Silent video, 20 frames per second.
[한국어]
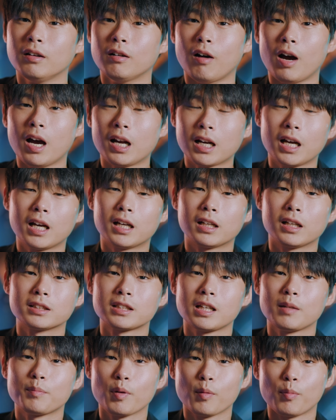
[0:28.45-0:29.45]
하나하나
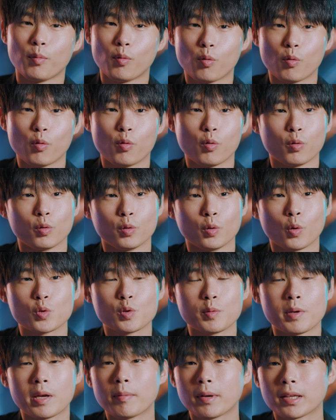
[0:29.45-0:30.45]
살펴보고 욕
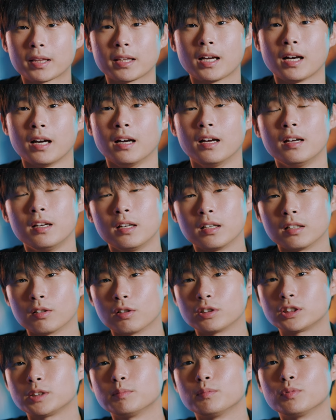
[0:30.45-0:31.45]
좀 해봤다
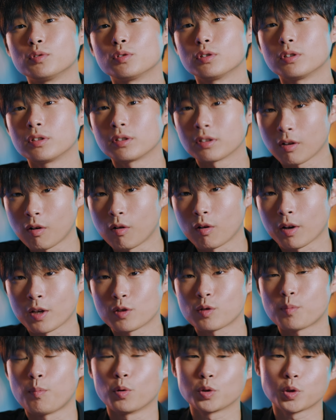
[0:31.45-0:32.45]
그러신 분들은 어,
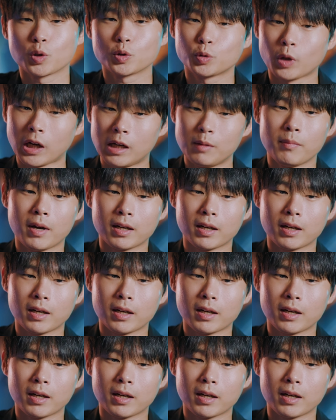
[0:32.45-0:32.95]
계속 보셔도 될